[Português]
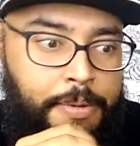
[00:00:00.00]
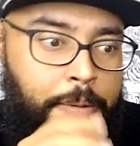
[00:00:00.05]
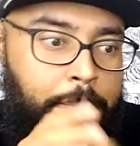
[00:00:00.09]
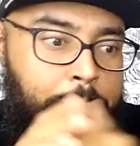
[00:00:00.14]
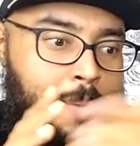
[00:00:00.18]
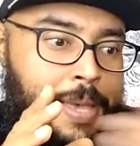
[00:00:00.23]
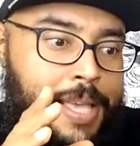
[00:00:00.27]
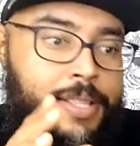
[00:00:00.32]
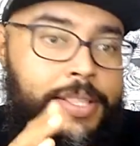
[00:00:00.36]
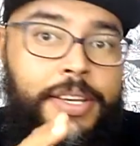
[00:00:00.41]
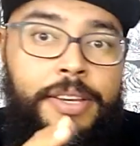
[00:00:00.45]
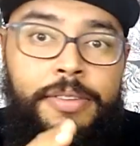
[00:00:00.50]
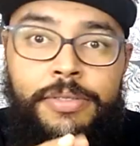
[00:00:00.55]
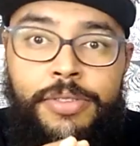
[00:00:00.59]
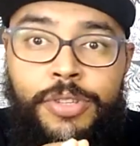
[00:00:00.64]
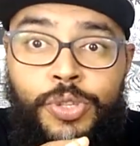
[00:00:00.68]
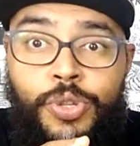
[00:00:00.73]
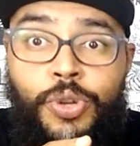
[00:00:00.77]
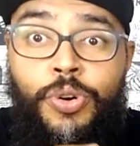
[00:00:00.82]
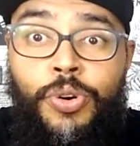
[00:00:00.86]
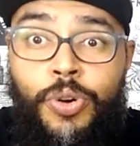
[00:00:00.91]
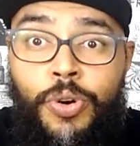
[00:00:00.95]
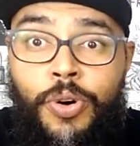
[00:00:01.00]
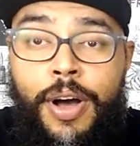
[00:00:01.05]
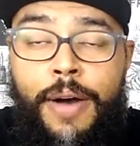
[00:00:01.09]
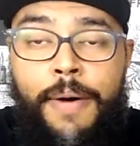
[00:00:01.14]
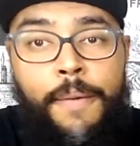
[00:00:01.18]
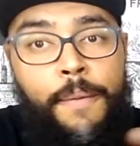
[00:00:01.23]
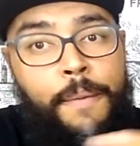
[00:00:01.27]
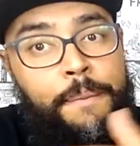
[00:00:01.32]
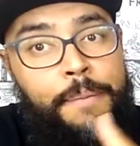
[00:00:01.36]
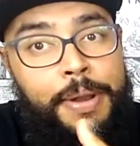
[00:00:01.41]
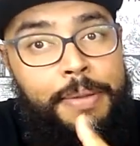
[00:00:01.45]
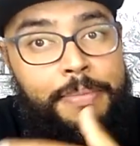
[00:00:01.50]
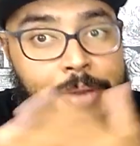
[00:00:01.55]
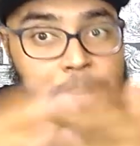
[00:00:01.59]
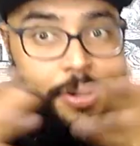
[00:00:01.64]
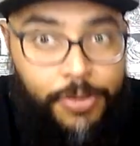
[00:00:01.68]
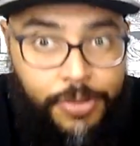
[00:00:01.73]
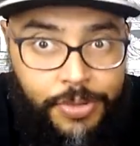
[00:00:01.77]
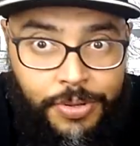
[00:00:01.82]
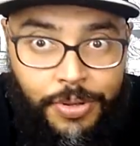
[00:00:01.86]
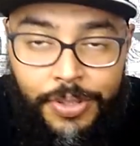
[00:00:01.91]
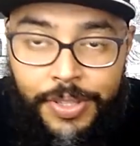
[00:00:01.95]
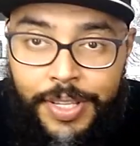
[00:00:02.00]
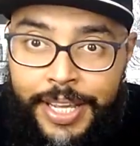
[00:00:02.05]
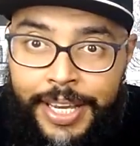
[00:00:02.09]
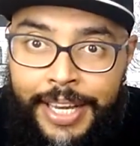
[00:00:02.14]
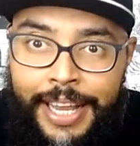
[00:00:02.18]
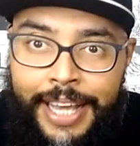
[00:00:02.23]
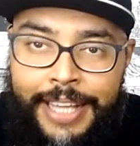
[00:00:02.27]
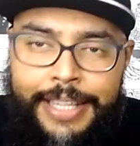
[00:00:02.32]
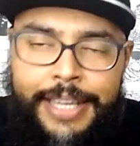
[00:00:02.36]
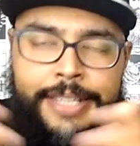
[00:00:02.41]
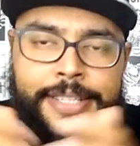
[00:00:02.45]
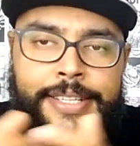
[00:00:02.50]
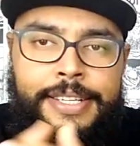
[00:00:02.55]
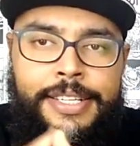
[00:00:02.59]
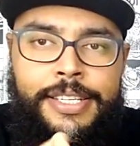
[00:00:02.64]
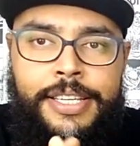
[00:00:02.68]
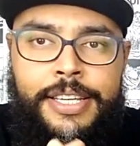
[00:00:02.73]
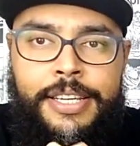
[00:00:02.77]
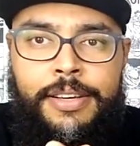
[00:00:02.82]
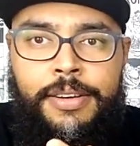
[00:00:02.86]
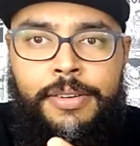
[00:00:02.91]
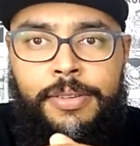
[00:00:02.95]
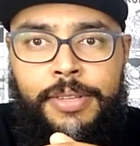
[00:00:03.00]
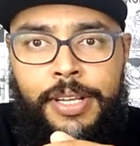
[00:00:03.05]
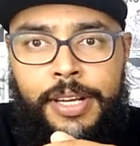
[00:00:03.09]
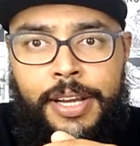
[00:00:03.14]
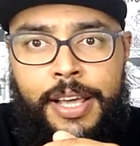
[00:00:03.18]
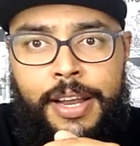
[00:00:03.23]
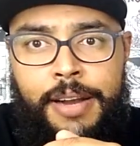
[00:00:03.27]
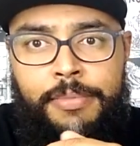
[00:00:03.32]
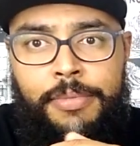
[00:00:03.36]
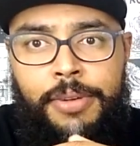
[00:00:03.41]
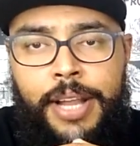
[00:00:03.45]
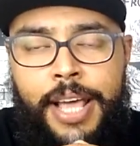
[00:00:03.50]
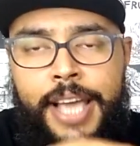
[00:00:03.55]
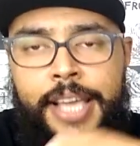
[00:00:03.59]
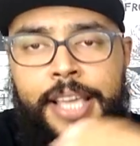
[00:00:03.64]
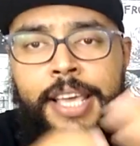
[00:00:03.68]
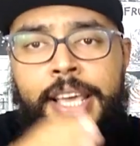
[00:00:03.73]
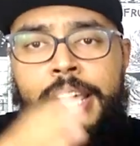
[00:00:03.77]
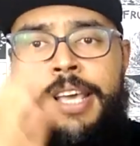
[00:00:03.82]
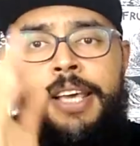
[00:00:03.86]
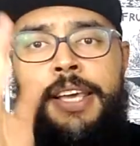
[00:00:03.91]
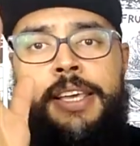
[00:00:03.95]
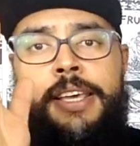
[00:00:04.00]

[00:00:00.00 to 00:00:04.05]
E o Pedrinho estourou o primeiro som dele lá das antigas, quando ele era moleque,